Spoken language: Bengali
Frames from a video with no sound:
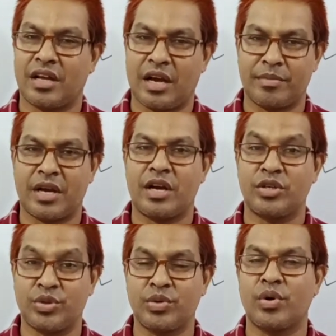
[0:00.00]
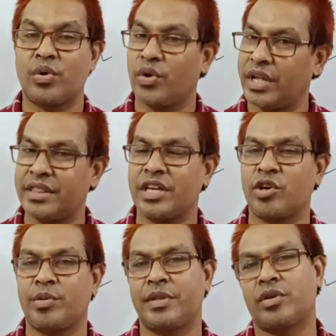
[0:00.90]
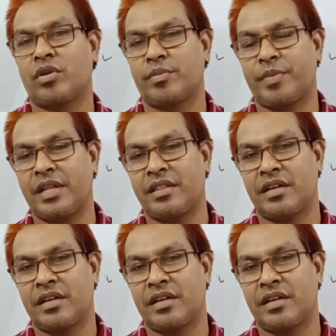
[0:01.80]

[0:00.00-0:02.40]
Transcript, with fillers: আমরা সূক্ষ্ম ত্রিকোণমিতিক অনুপাত